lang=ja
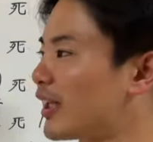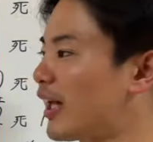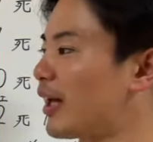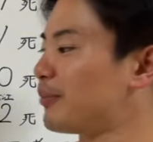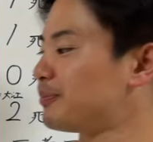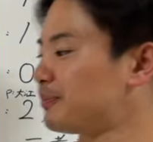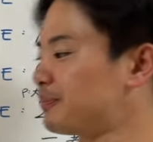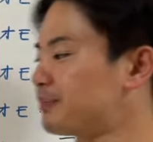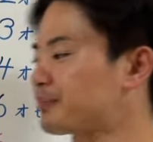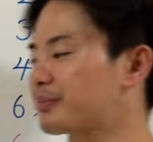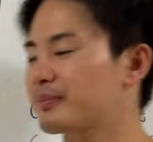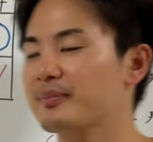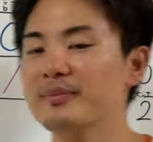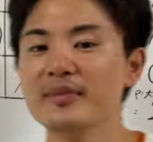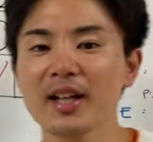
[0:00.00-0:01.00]
でね、
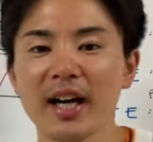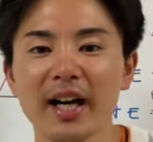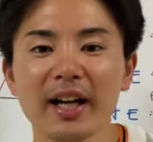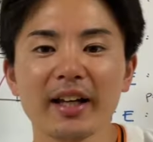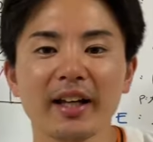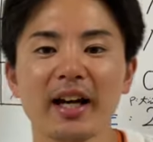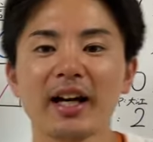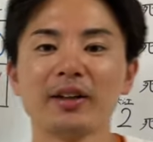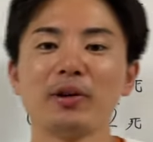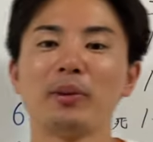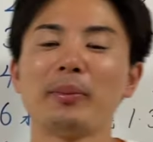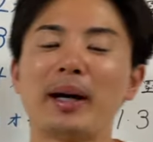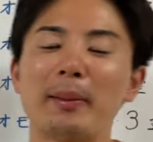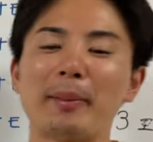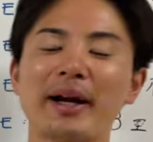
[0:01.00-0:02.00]
はい、あの、
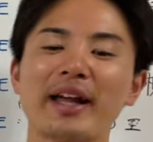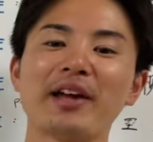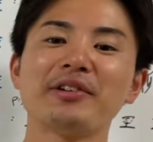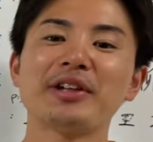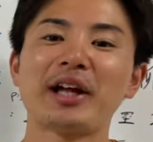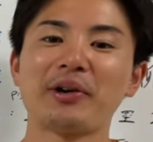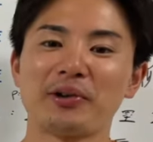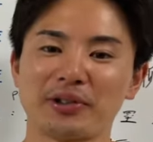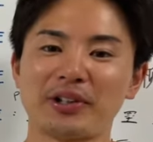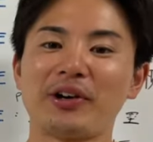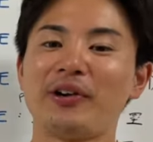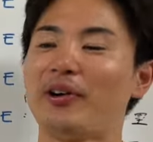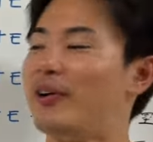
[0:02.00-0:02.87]
まあ、負けるだろうと、